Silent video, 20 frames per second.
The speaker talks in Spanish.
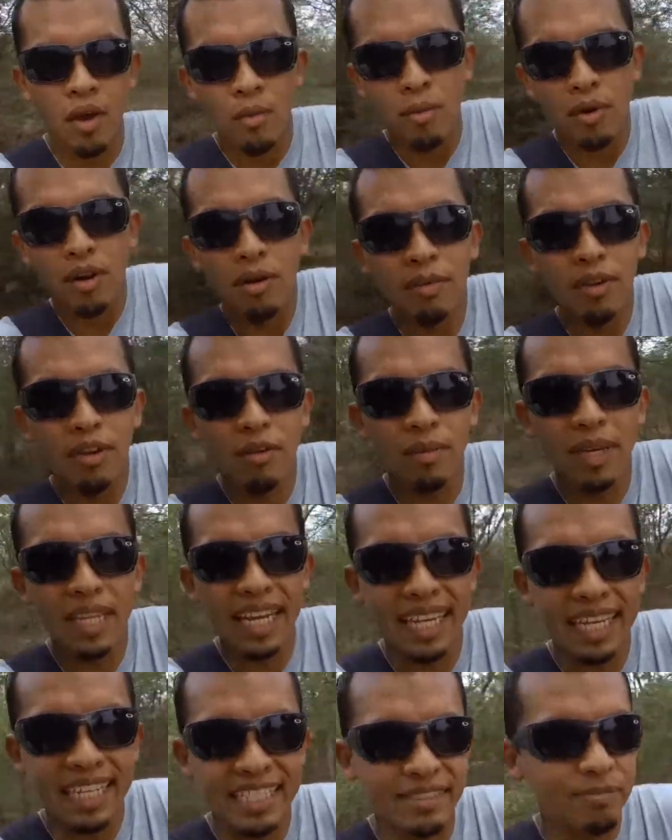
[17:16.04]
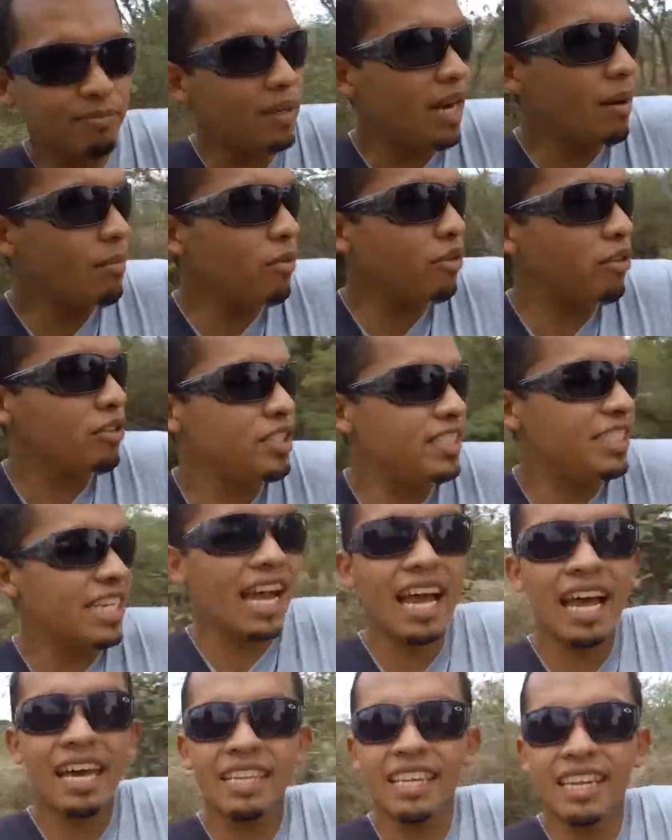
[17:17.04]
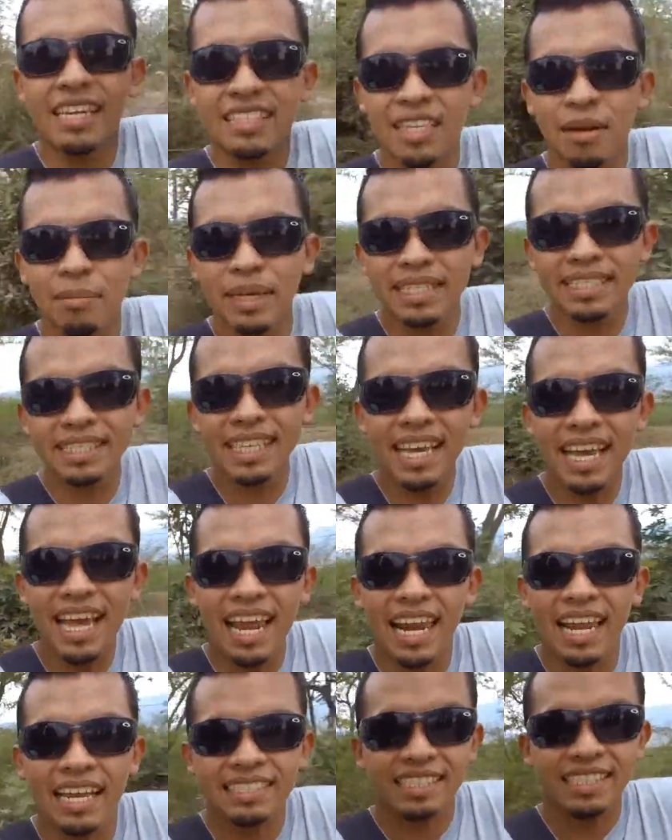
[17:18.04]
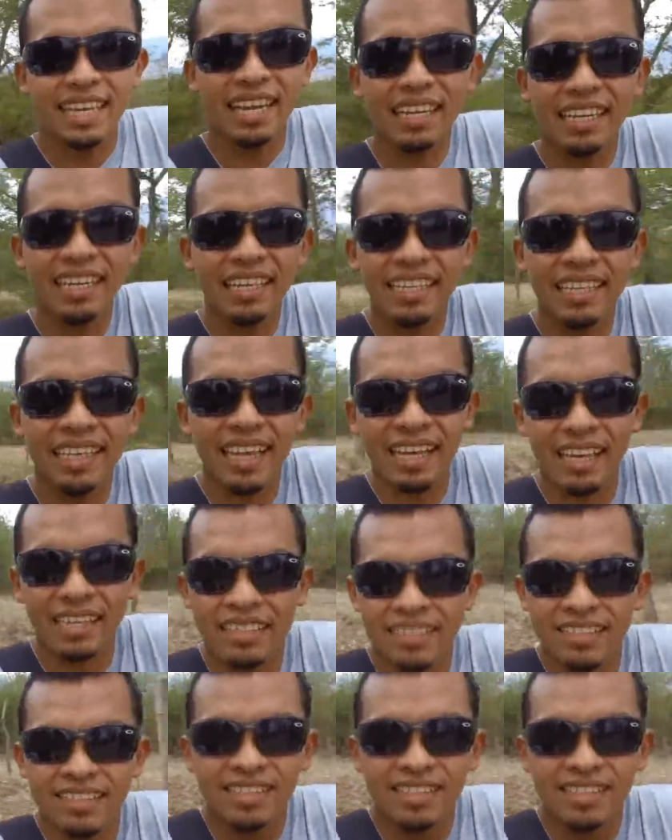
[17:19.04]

Bueno amigos, mire, vamos ya directamente a la salida,